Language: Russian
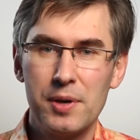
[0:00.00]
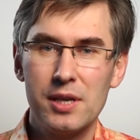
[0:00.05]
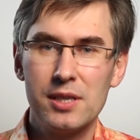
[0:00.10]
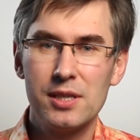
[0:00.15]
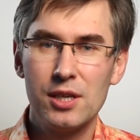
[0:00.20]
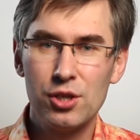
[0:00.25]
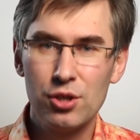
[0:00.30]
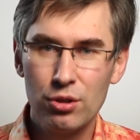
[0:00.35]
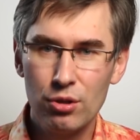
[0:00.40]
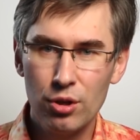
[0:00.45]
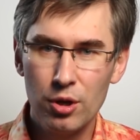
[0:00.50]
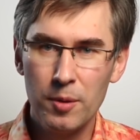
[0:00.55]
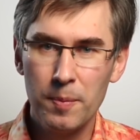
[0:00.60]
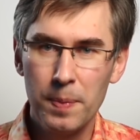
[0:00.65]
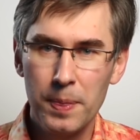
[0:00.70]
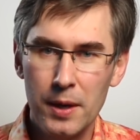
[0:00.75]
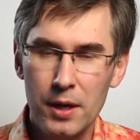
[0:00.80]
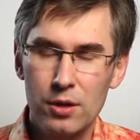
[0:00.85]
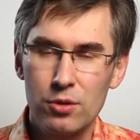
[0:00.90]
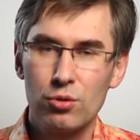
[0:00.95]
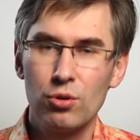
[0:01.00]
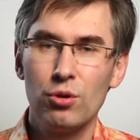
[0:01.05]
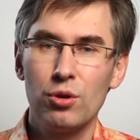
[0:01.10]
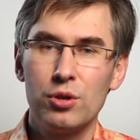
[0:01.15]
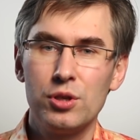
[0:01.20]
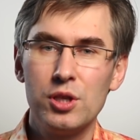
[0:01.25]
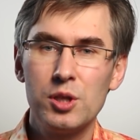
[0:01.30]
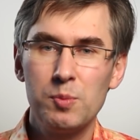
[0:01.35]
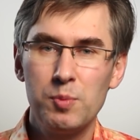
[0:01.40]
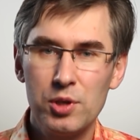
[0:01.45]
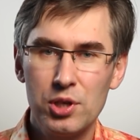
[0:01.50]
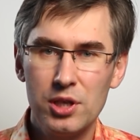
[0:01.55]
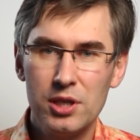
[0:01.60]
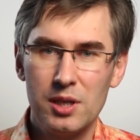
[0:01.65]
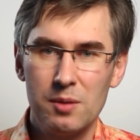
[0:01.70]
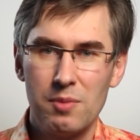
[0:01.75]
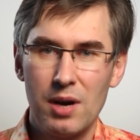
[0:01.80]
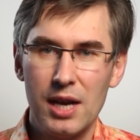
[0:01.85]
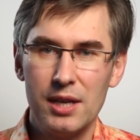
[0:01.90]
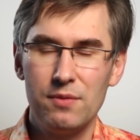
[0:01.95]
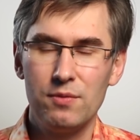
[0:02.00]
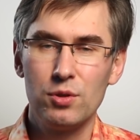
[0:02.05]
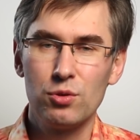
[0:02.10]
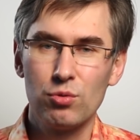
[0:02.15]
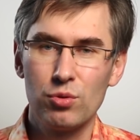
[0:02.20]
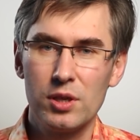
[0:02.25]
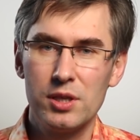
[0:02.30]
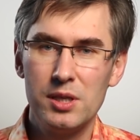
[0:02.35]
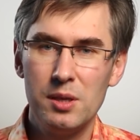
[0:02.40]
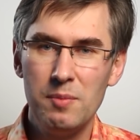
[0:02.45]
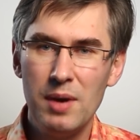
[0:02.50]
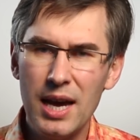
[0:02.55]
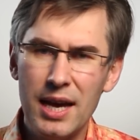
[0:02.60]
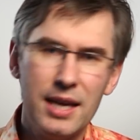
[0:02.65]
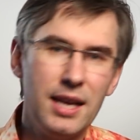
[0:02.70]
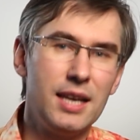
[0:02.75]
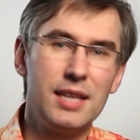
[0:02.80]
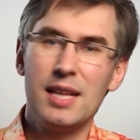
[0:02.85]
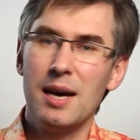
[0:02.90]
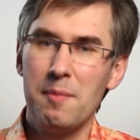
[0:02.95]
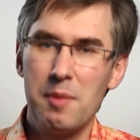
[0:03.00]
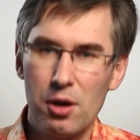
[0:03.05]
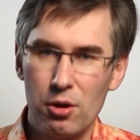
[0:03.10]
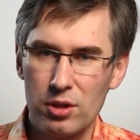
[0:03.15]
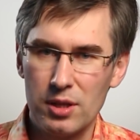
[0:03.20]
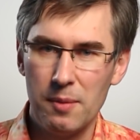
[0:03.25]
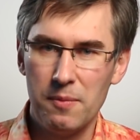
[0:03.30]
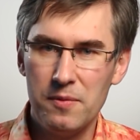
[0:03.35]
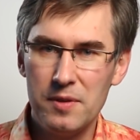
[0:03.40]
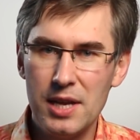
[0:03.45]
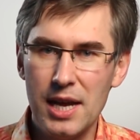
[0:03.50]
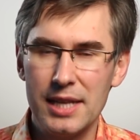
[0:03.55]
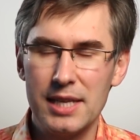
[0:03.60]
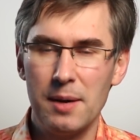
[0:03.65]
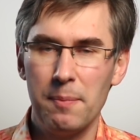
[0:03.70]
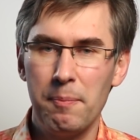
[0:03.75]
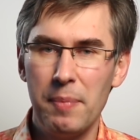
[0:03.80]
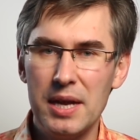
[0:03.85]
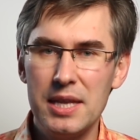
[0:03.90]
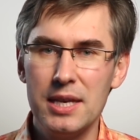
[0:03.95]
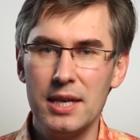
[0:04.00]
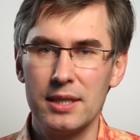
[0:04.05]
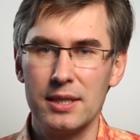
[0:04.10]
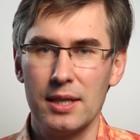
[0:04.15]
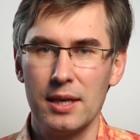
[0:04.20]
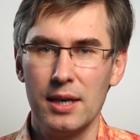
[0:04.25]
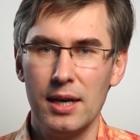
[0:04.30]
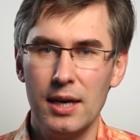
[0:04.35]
произошло, то не спешите брать вину на себя или наоборот обвинять оппонента,